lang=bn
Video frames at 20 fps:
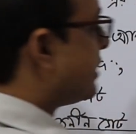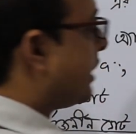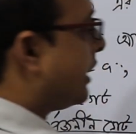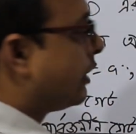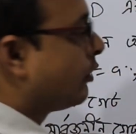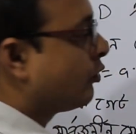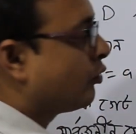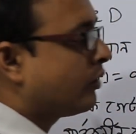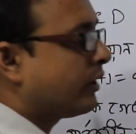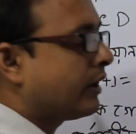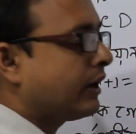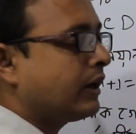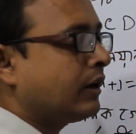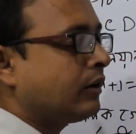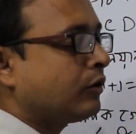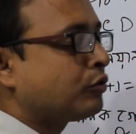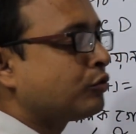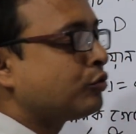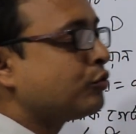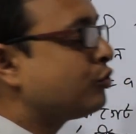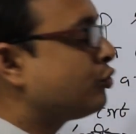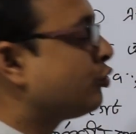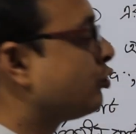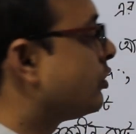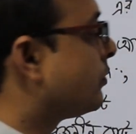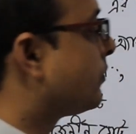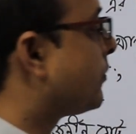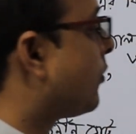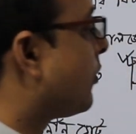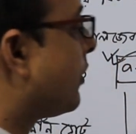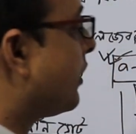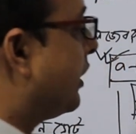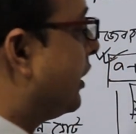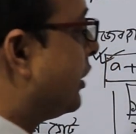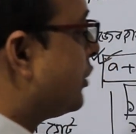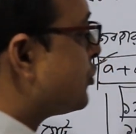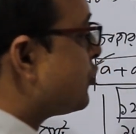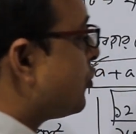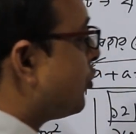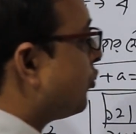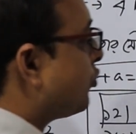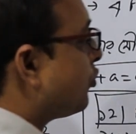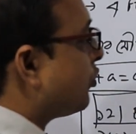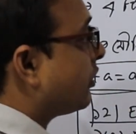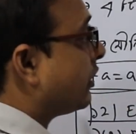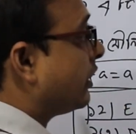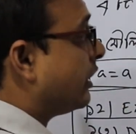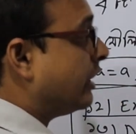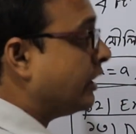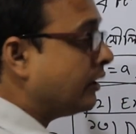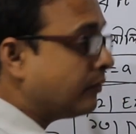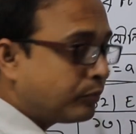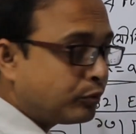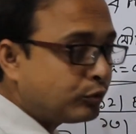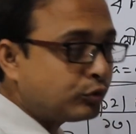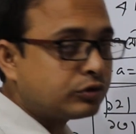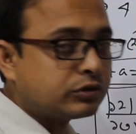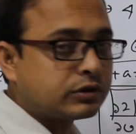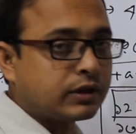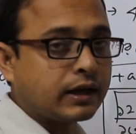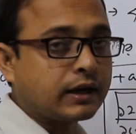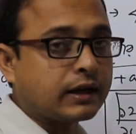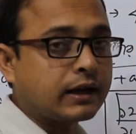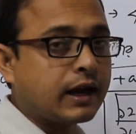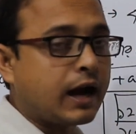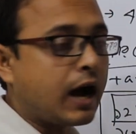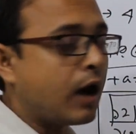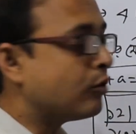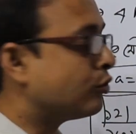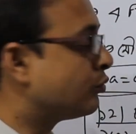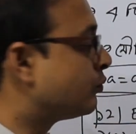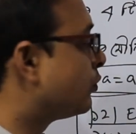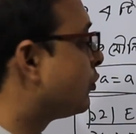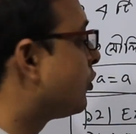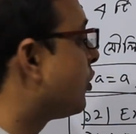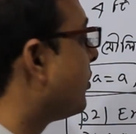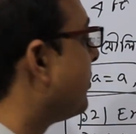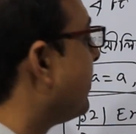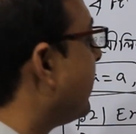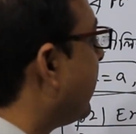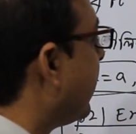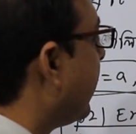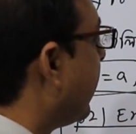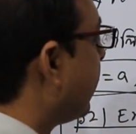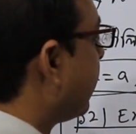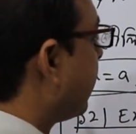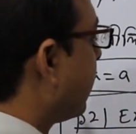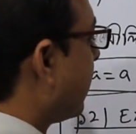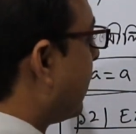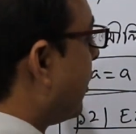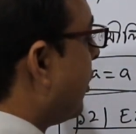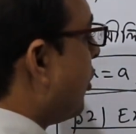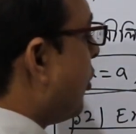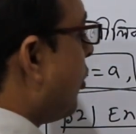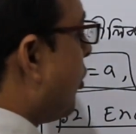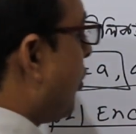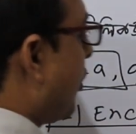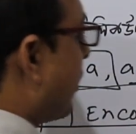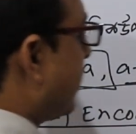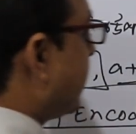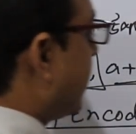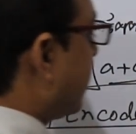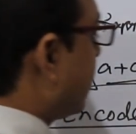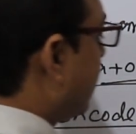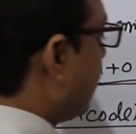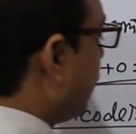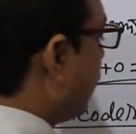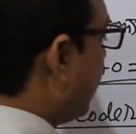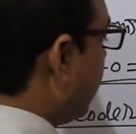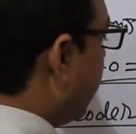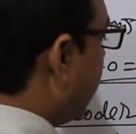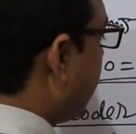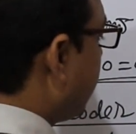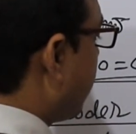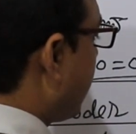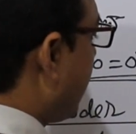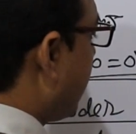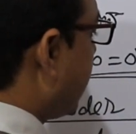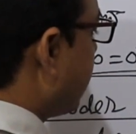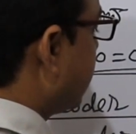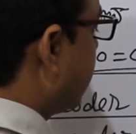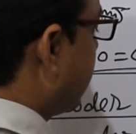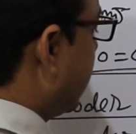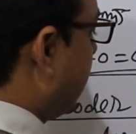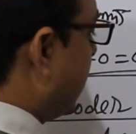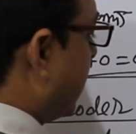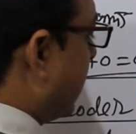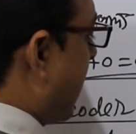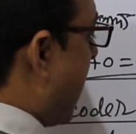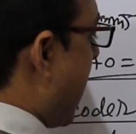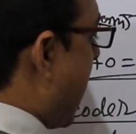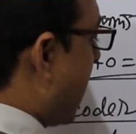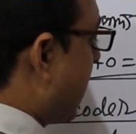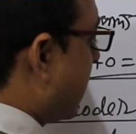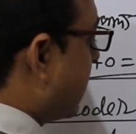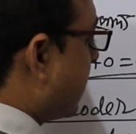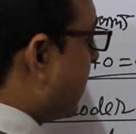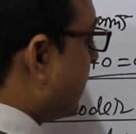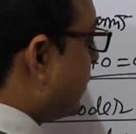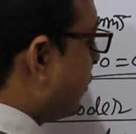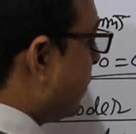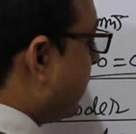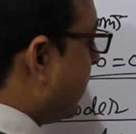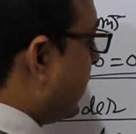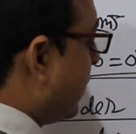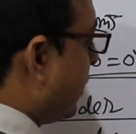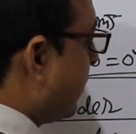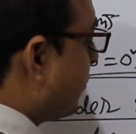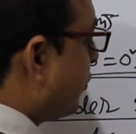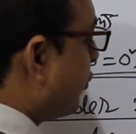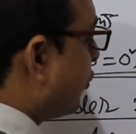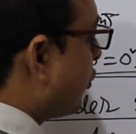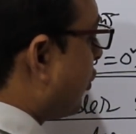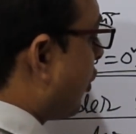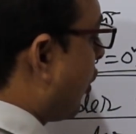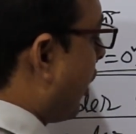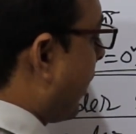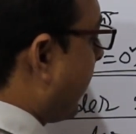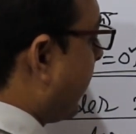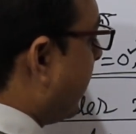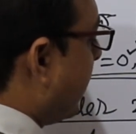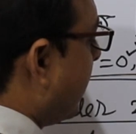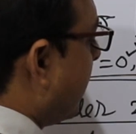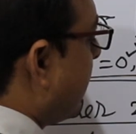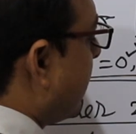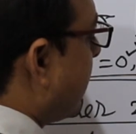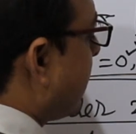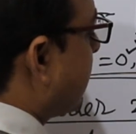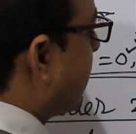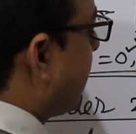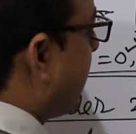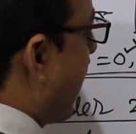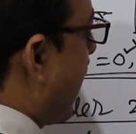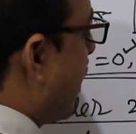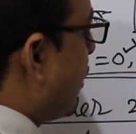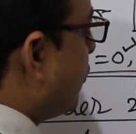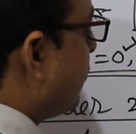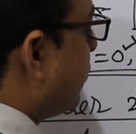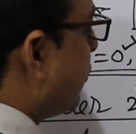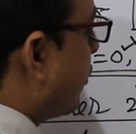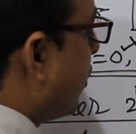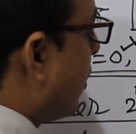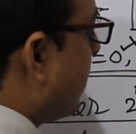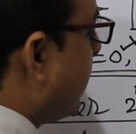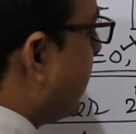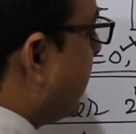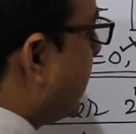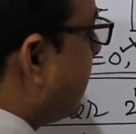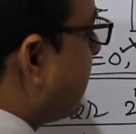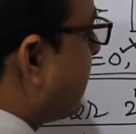যে এনকোডারে টু টু দি পাওয়ার এন সংখ্যক ইনপুট থাকলে আউটপুট হবে এন অর্থাৎ দুইয়ের পাওয়ার তিন আটটা যদি ইনপুট হয় তাহলে আউটপুট হবে